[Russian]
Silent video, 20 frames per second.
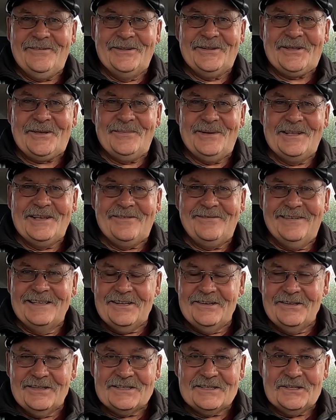вилки бы не
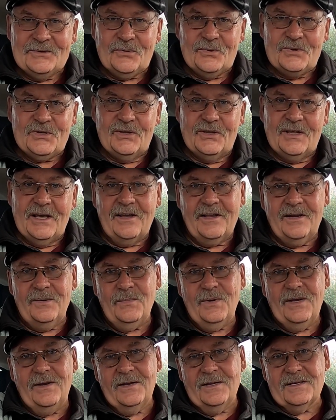хватило заточенной, а
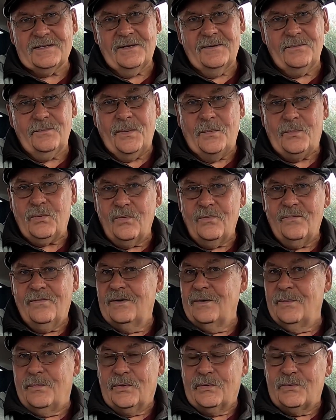грибы резать
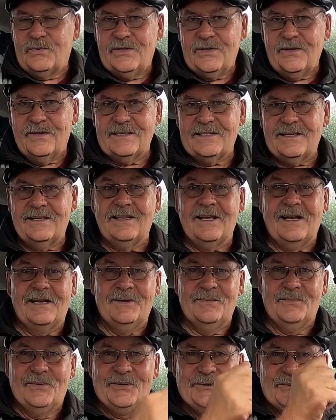попробовали, получилось, и
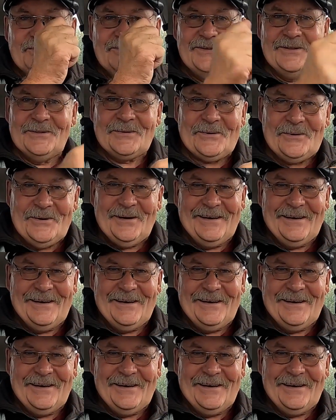дали ему эту вилку.